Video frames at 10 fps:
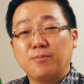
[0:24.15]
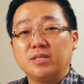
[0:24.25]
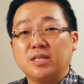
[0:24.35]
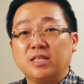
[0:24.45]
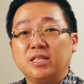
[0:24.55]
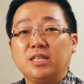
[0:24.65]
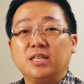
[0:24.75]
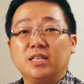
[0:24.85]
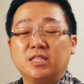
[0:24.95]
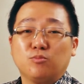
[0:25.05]
menjadi
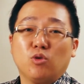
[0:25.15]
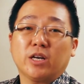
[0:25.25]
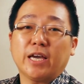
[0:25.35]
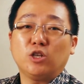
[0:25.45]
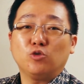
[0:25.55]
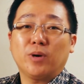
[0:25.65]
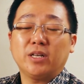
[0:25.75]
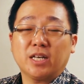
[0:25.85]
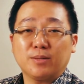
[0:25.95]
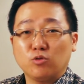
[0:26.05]
sebuah
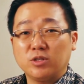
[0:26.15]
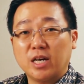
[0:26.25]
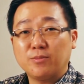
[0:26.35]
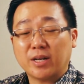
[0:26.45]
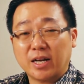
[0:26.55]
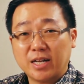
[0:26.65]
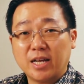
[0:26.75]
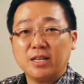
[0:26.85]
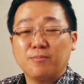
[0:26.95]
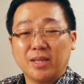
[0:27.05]
kehidupan yang kemudian
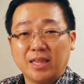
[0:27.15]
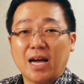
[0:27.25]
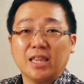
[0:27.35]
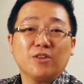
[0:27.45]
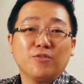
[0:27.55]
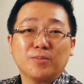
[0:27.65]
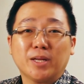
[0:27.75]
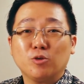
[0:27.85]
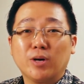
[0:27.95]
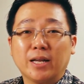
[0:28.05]
berkenan mentaati
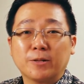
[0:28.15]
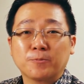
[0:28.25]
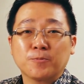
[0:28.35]
firman Tuhan.